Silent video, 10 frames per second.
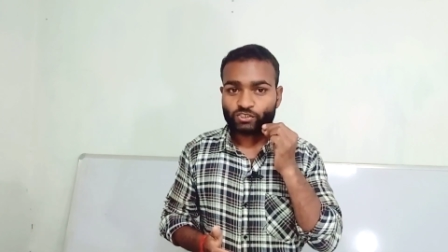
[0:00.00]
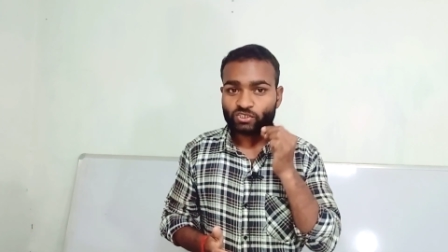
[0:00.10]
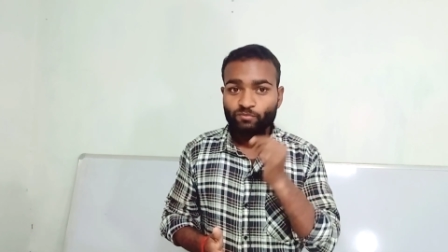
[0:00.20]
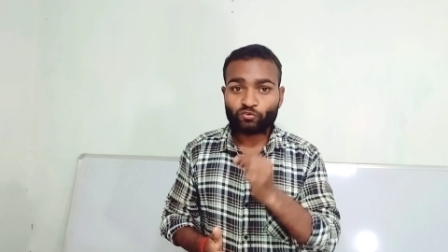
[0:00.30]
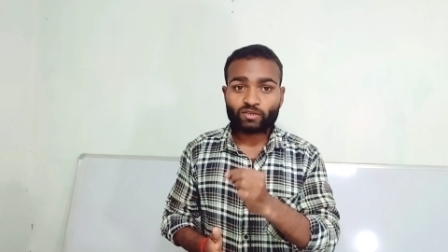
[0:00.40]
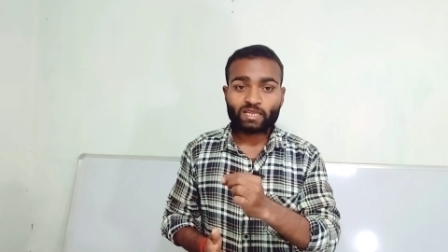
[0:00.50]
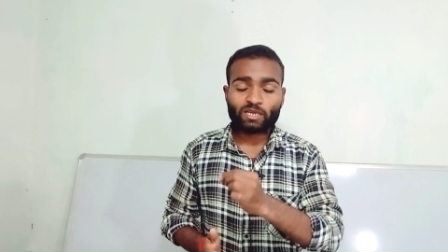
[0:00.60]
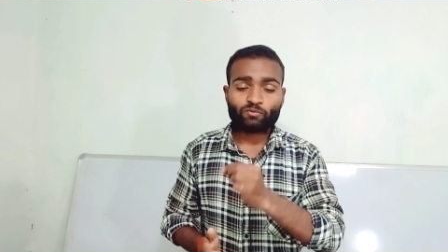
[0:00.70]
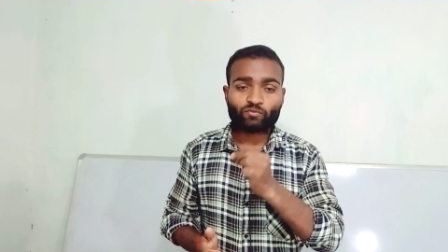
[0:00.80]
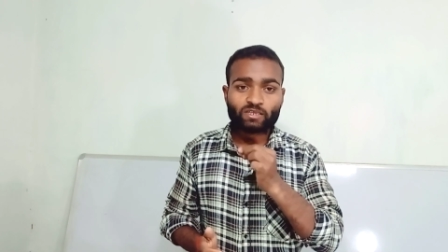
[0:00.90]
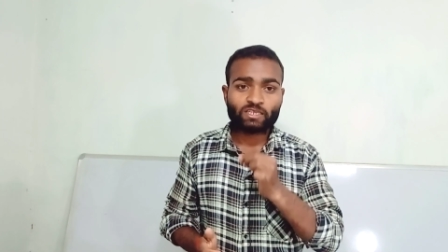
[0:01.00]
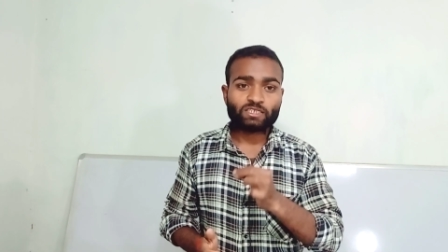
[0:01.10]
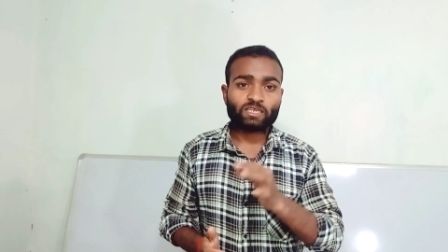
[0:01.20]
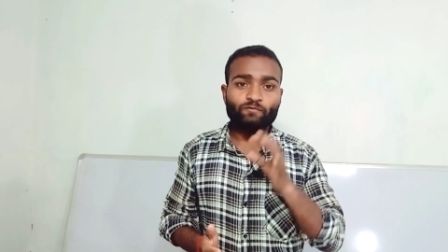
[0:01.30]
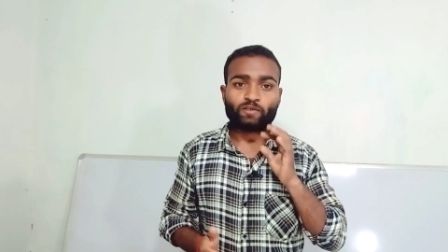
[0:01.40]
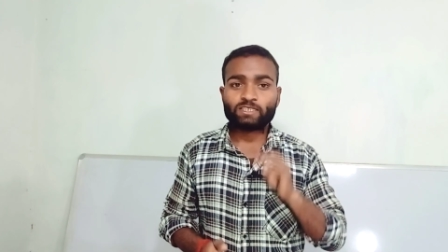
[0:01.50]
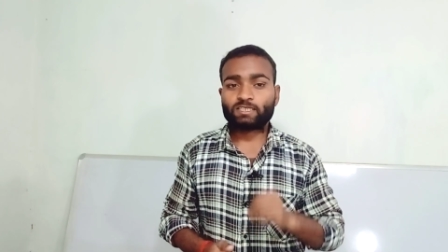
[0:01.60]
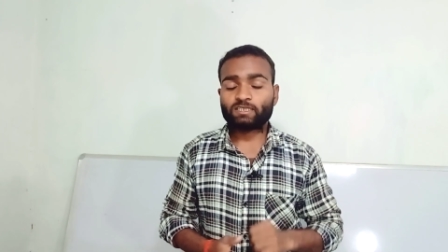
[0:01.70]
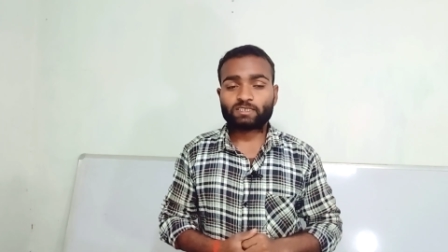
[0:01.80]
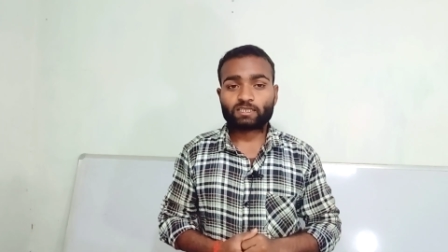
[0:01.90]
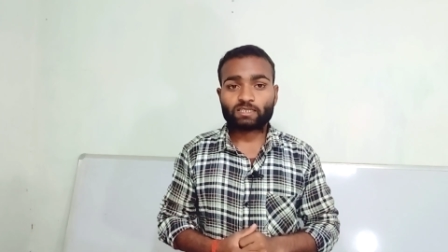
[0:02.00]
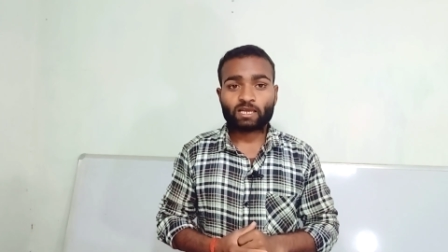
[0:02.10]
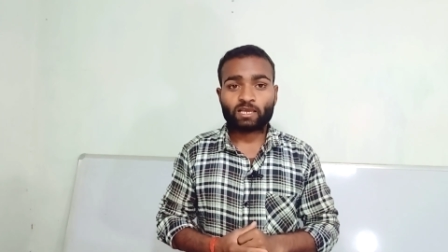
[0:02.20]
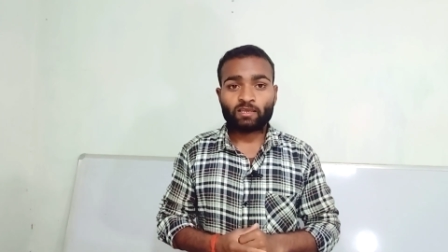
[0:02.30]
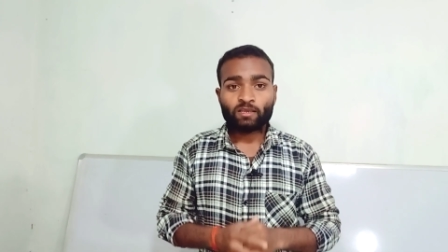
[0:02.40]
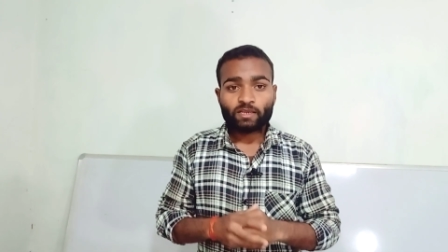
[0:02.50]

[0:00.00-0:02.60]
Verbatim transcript: डिस्ट्रीब्यूटर है वही इसे फिक्स कर सकता है